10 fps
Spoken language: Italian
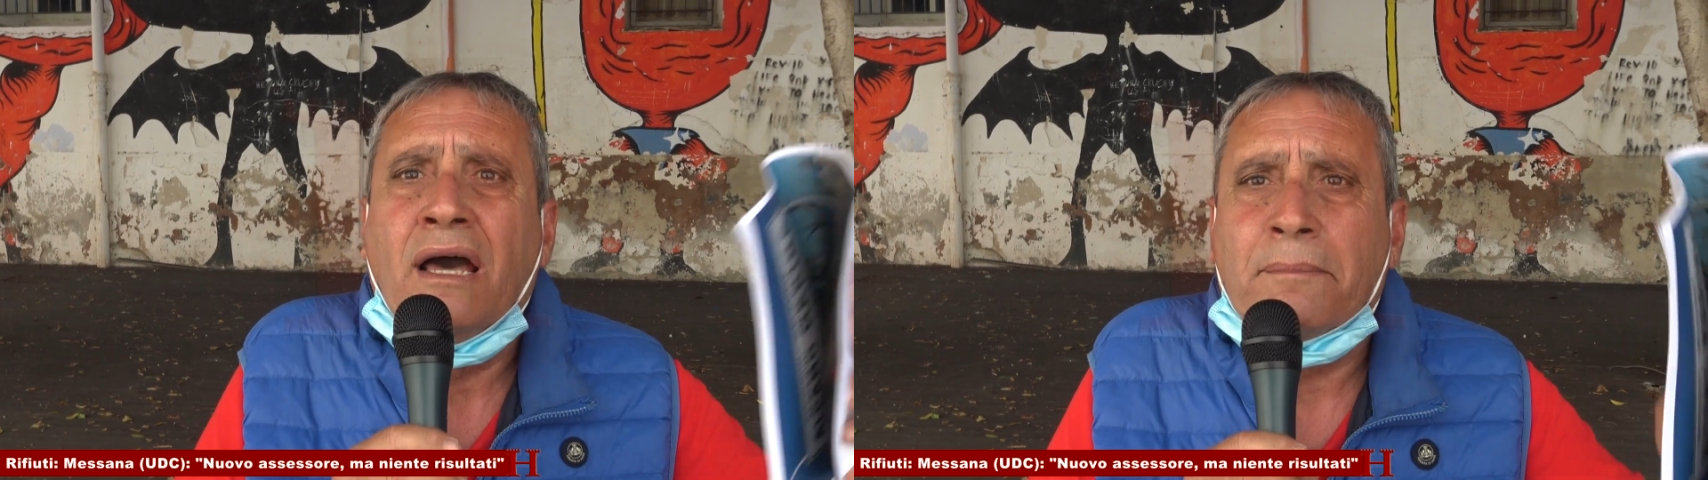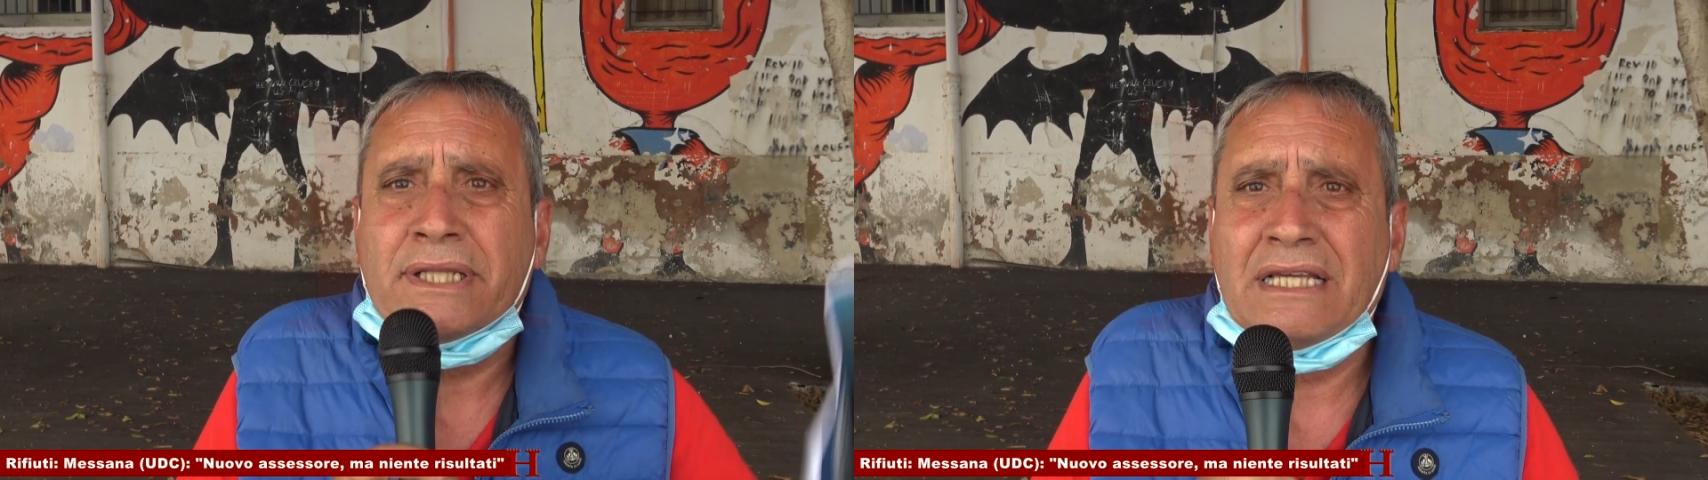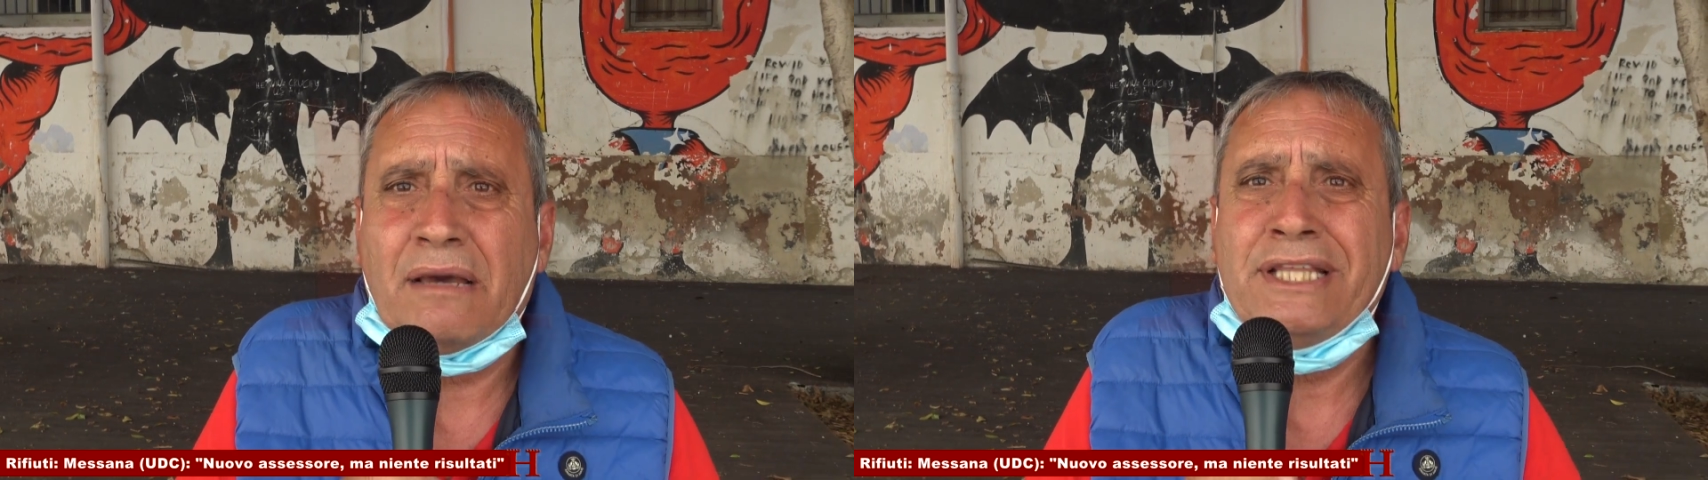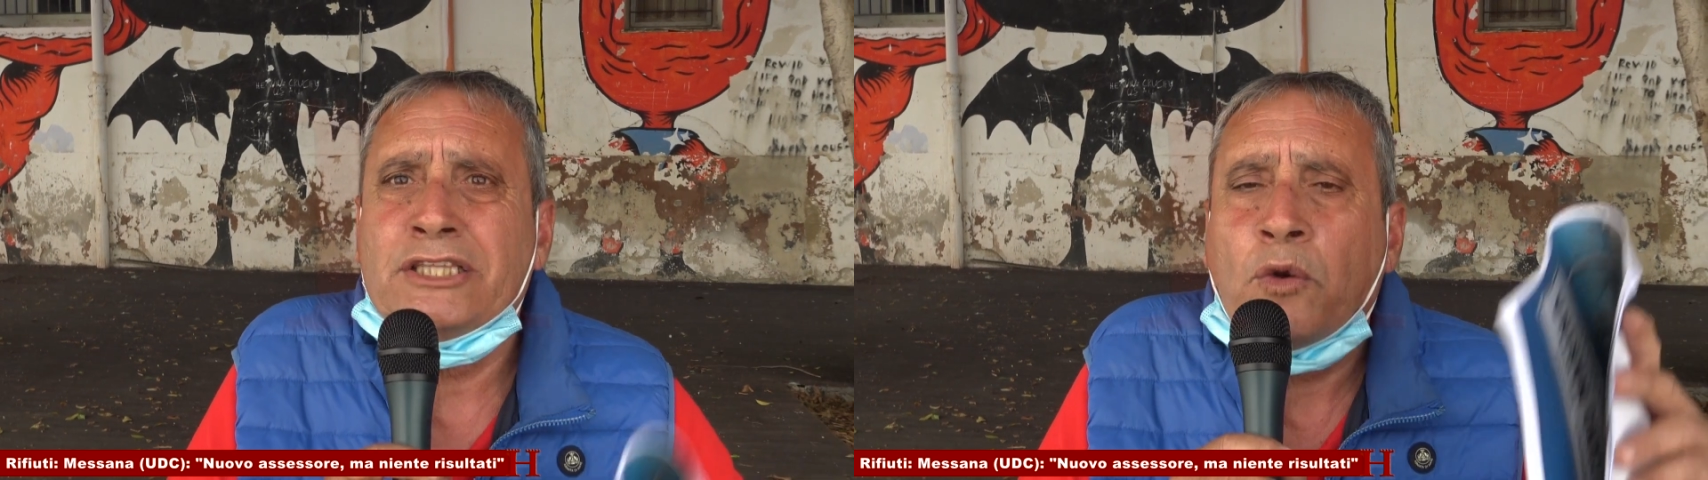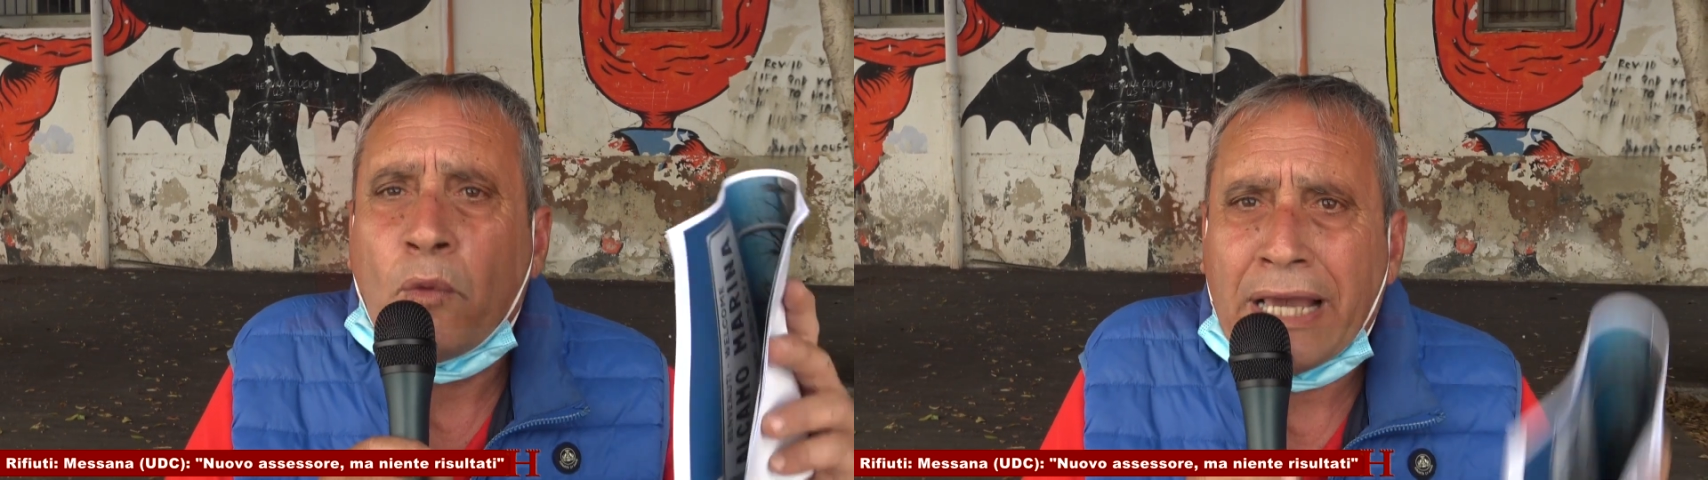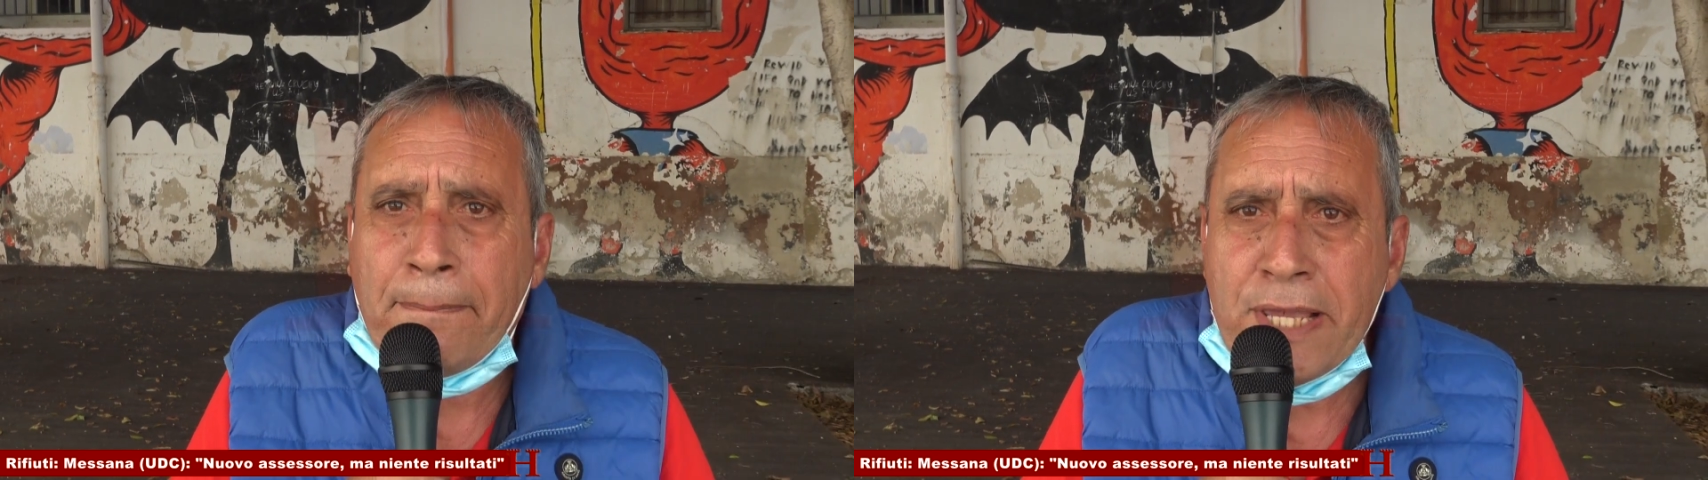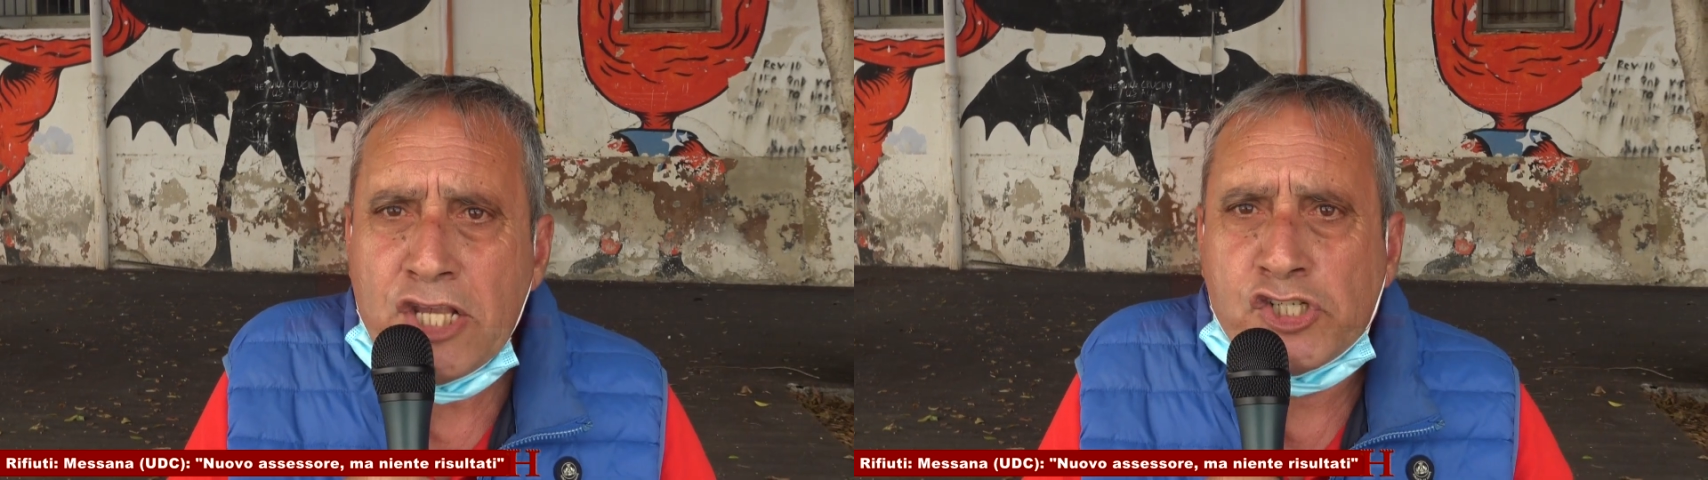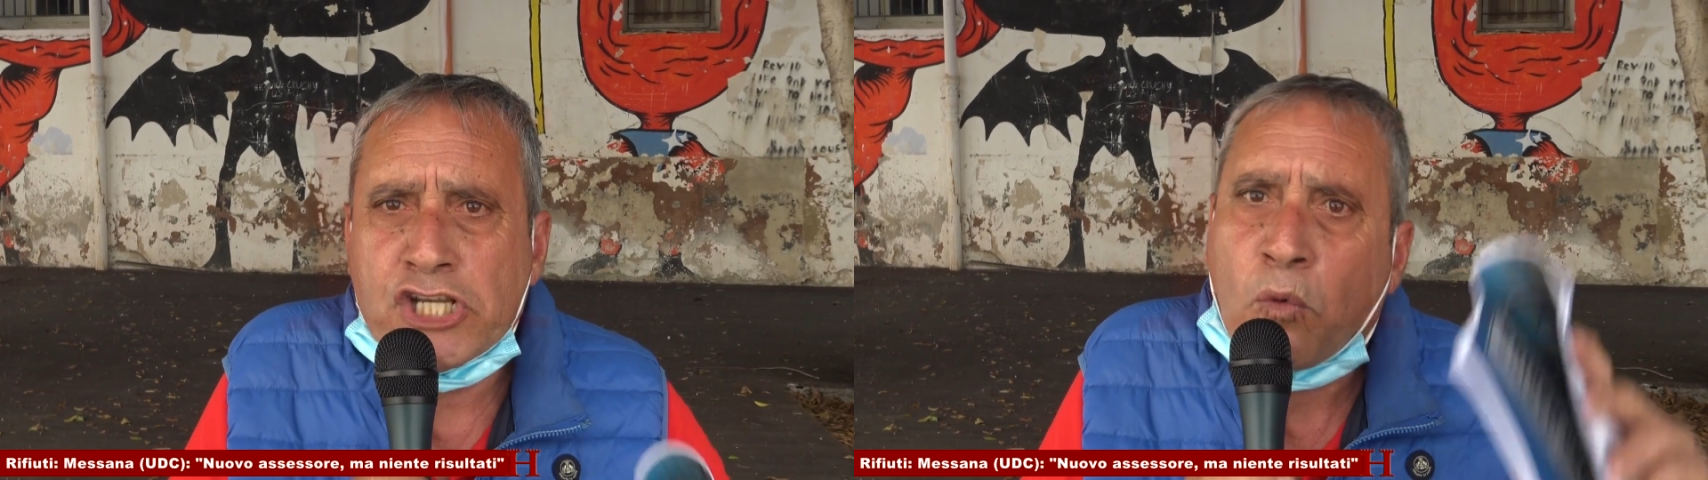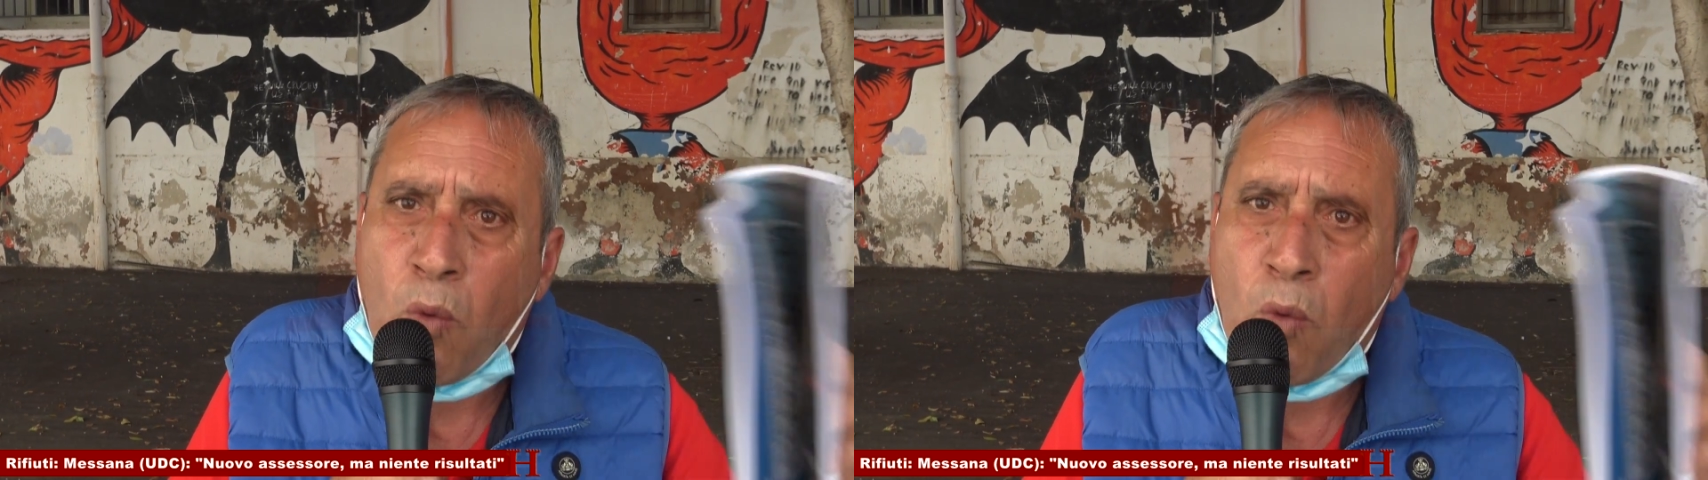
praticamente non capisce